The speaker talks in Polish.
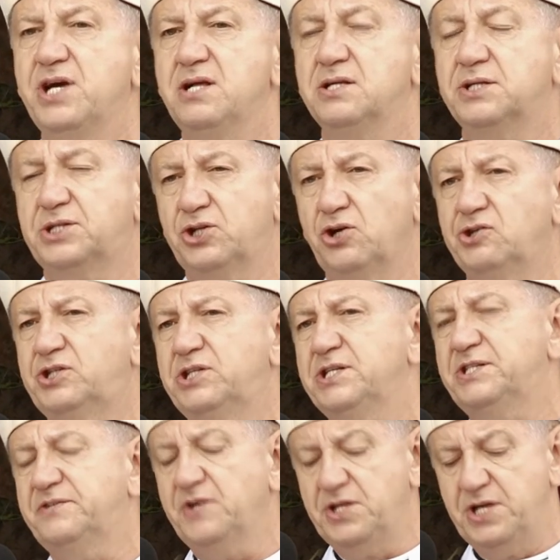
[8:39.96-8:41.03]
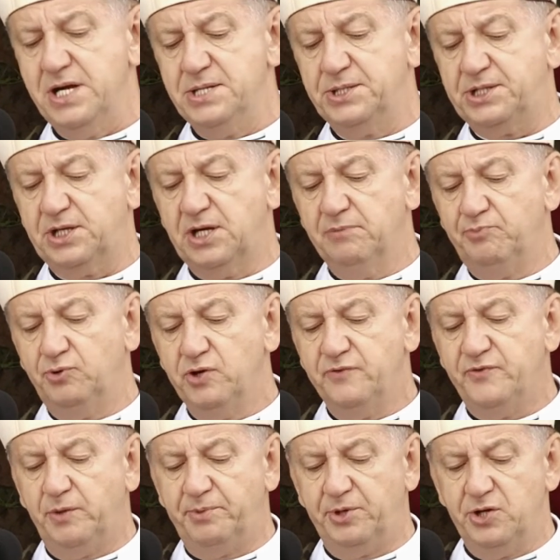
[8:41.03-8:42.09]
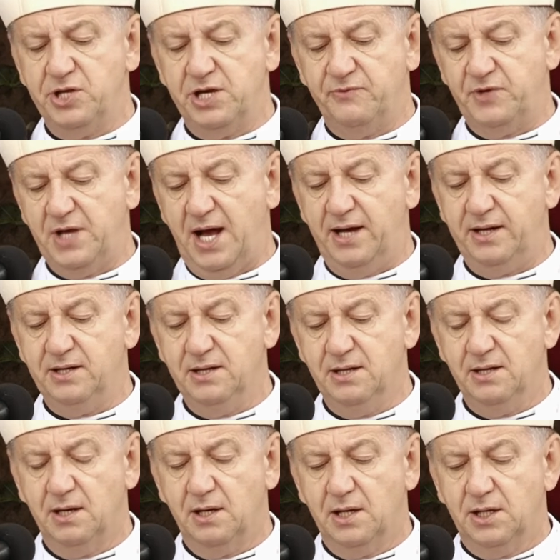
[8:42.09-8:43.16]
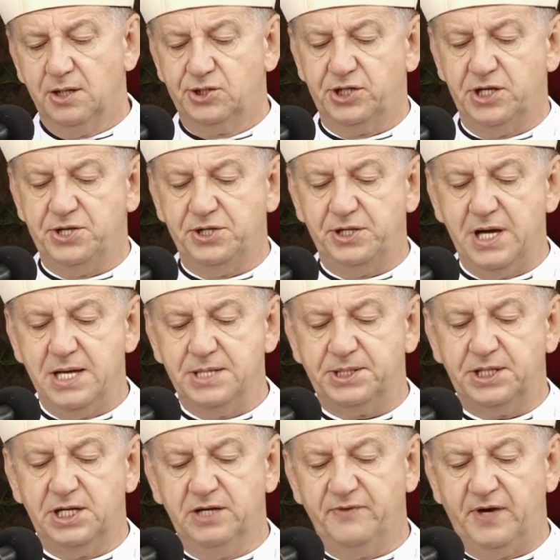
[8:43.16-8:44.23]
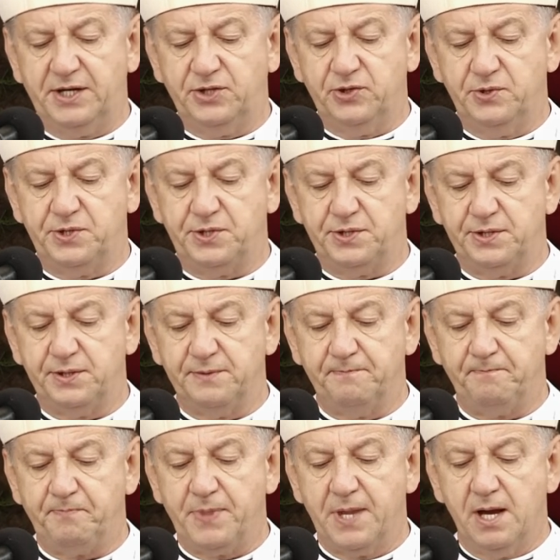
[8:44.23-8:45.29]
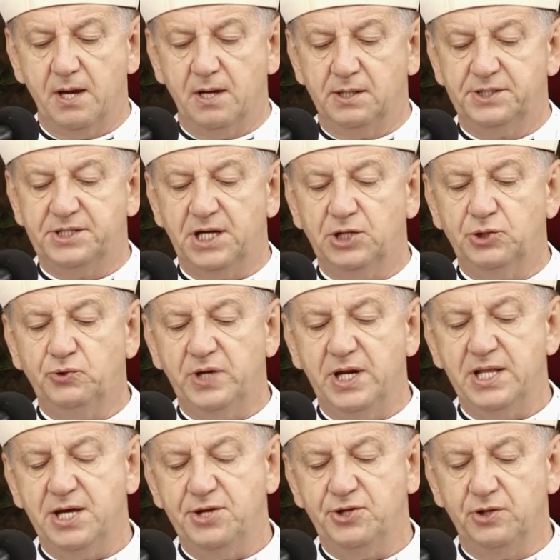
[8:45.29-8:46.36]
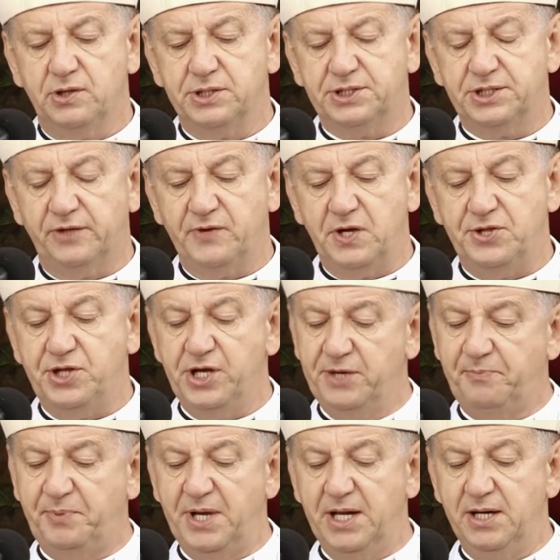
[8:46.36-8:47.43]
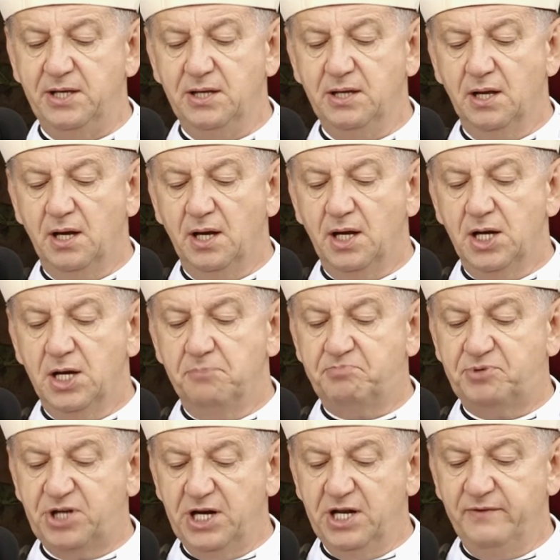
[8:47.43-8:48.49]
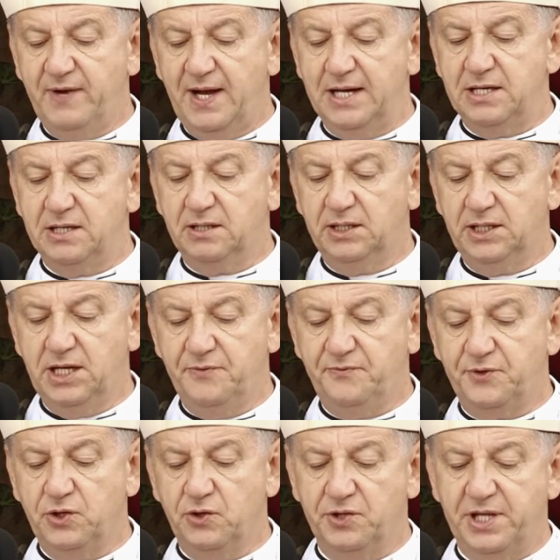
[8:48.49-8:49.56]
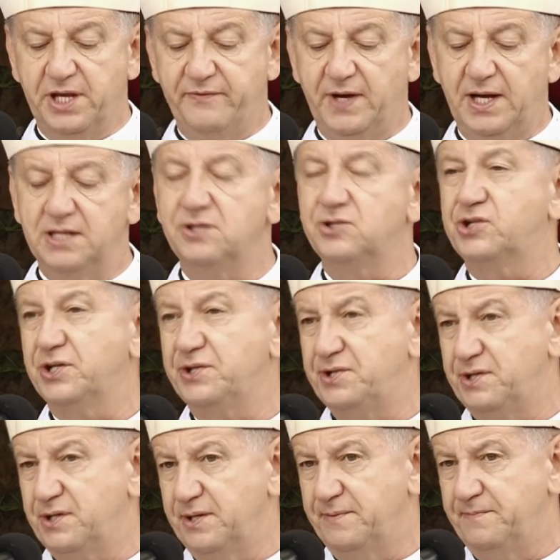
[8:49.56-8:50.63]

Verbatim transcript: stoczyć zwycięski bój w obronie wiary, chrześcijańskich wartości za które nasi ojcowie cierpieli, przelewali krew i oddawali życie.